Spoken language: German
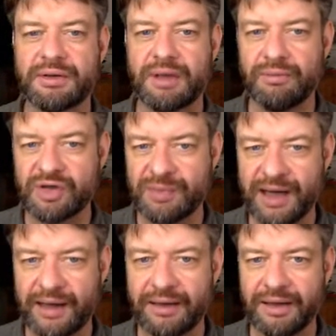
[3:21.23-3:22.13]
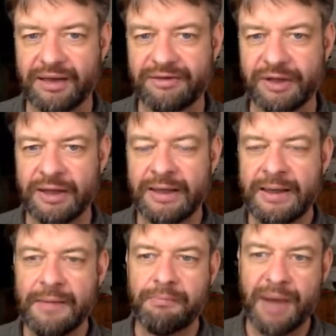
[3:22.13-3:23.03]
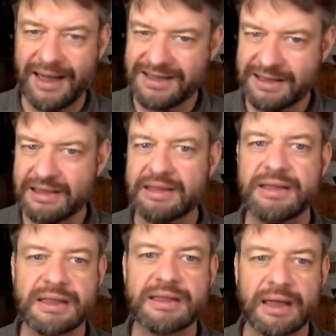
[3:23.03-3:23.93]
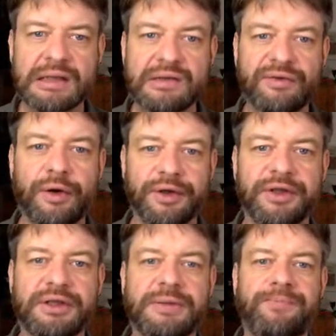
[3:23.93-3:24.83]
Dann muss man eingreifen. Meistens ist es dann zu feucht.